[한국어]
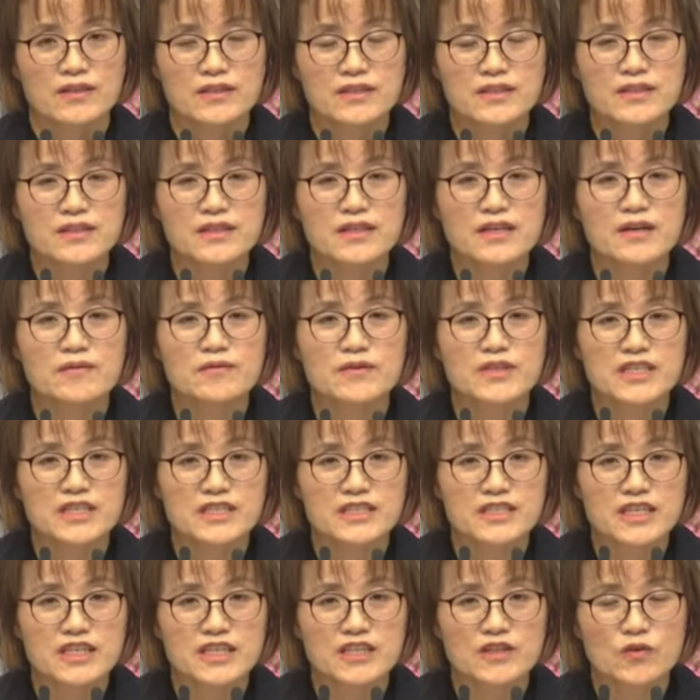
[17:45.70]
어떻게 하면
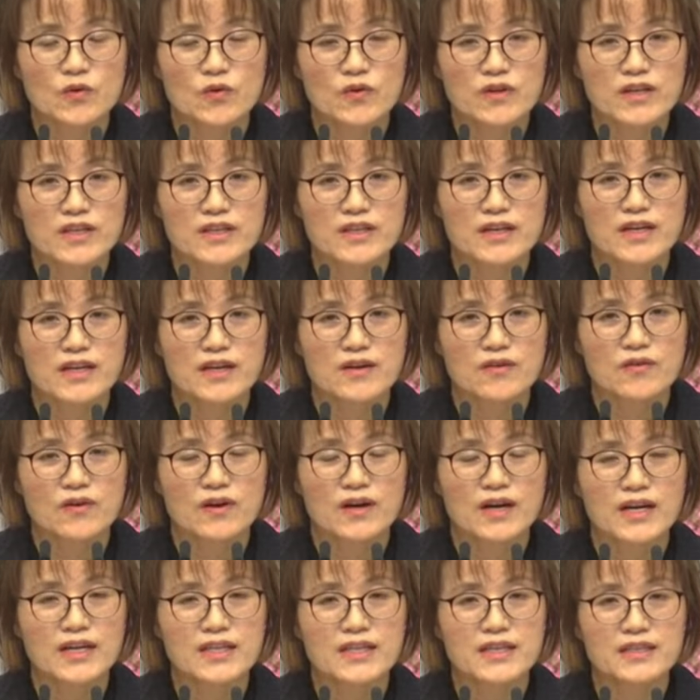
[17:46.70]
이 자리를
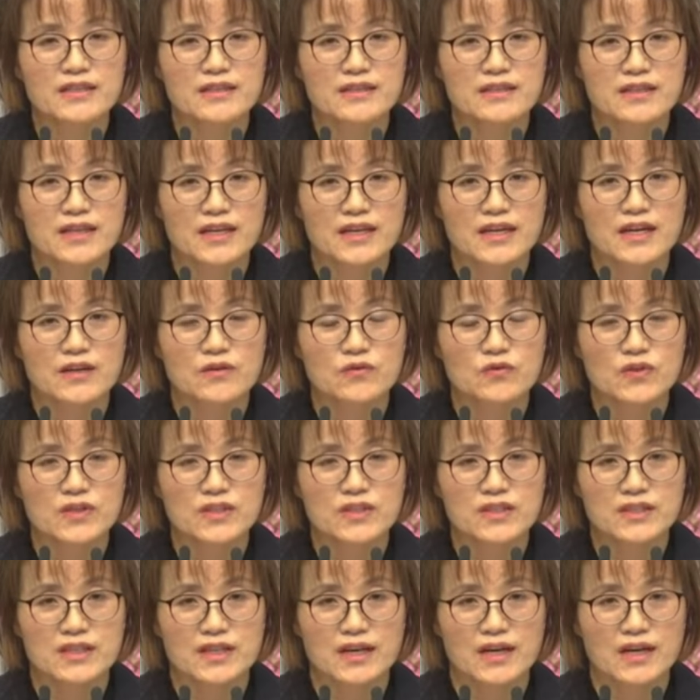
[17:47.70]
옮겨달라고 하나님께
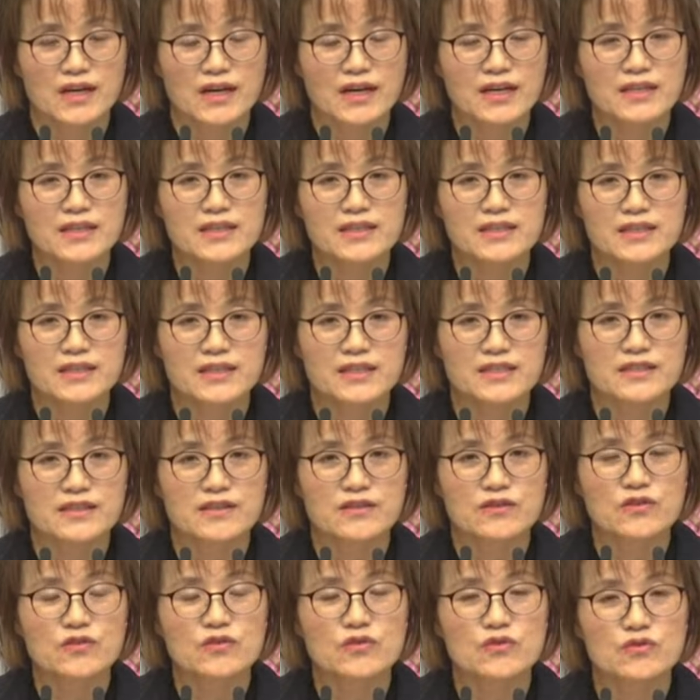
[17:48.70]
간구했으나
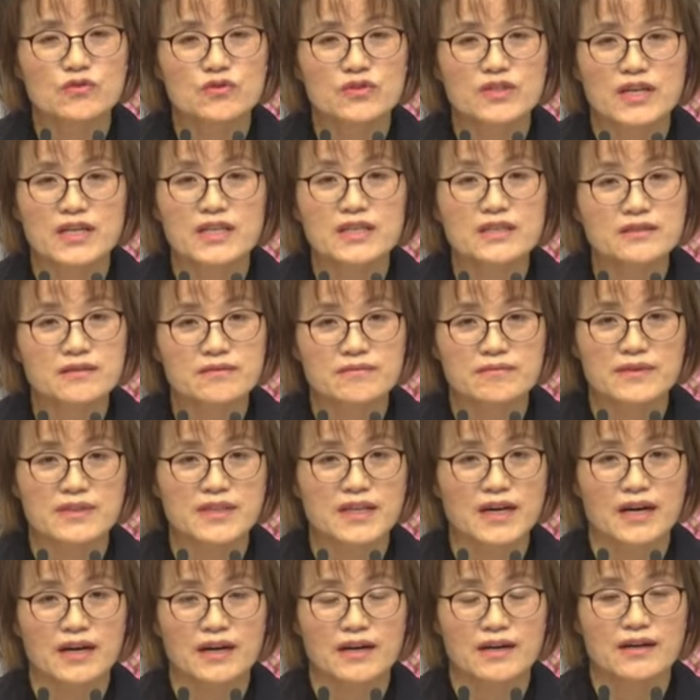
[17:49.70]
하나님께서는 들어주지
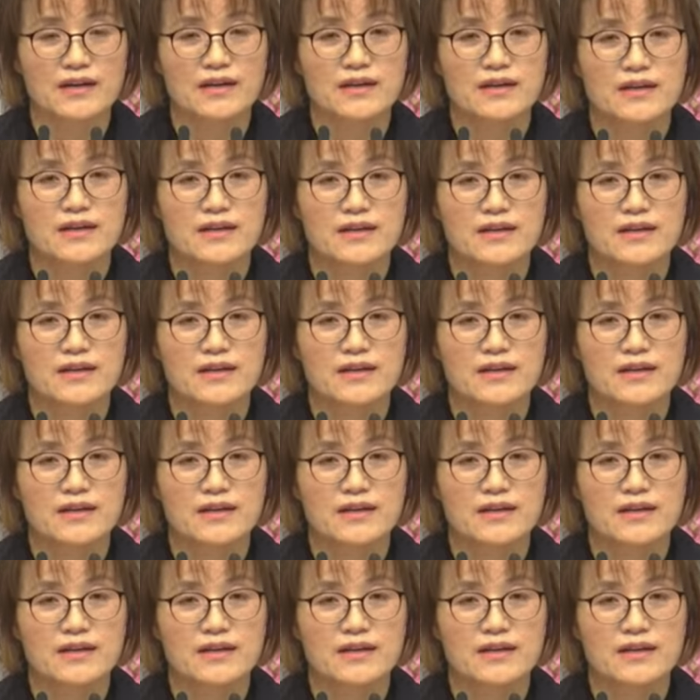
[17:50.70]
않았습니다.